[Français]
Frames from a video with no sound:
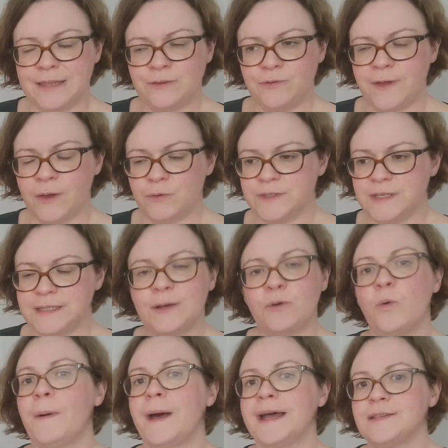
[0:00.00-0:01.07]
et de faire aussi des
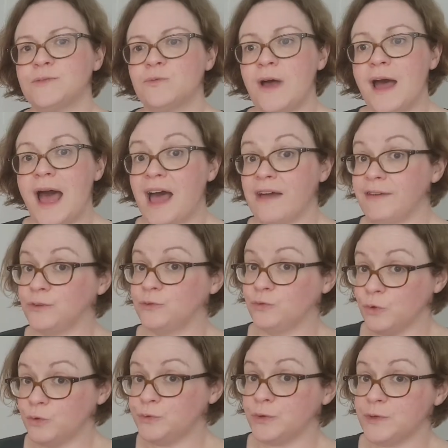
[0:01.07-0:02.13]
comparaisons avec
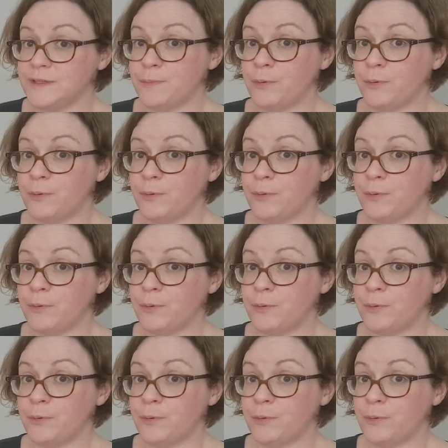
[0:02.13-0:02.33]
d'autres